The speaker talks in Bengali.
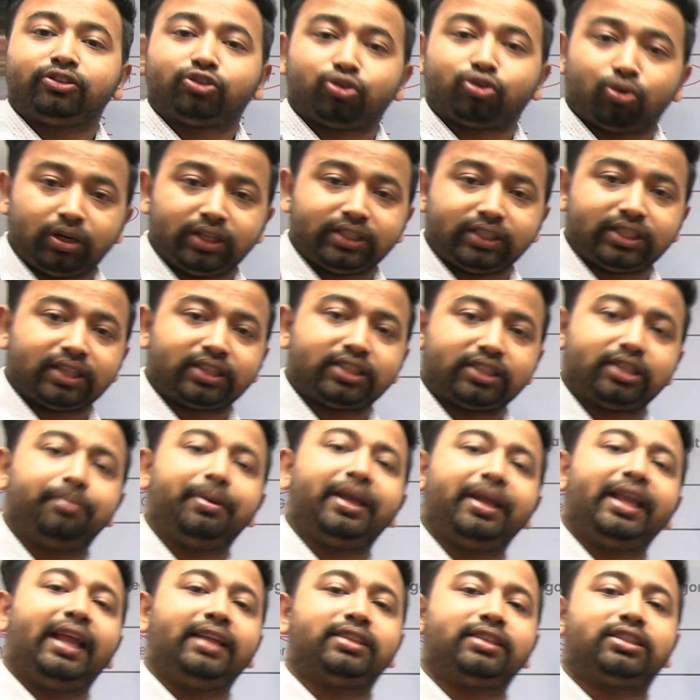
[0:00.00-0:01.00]
চলে যাচ্ছে
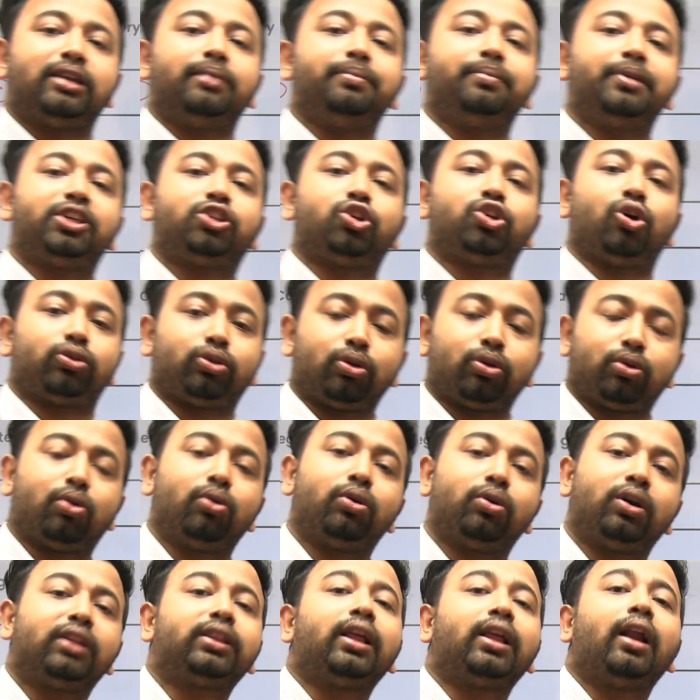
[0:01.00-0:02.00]
বা এজ লিমিট
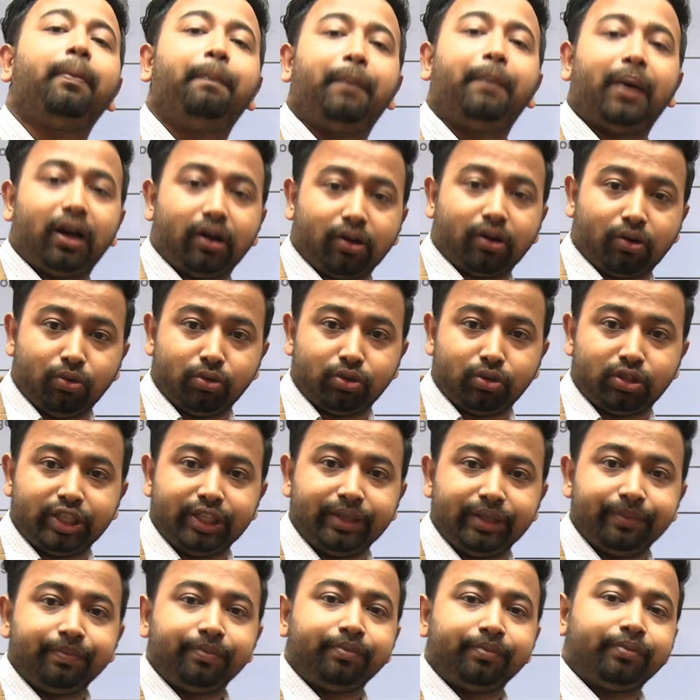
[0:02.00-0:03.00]
যতক্ষণ না তারা পার করছে
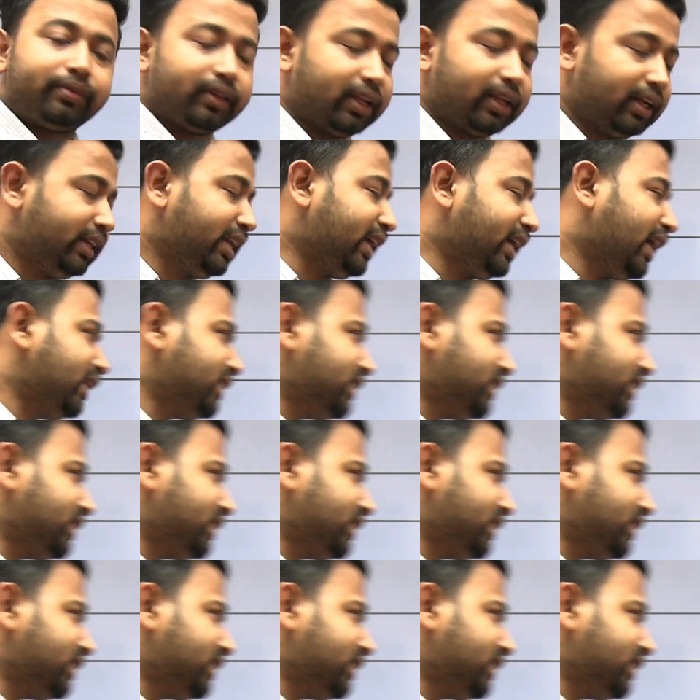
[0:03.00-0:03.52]
ঠিক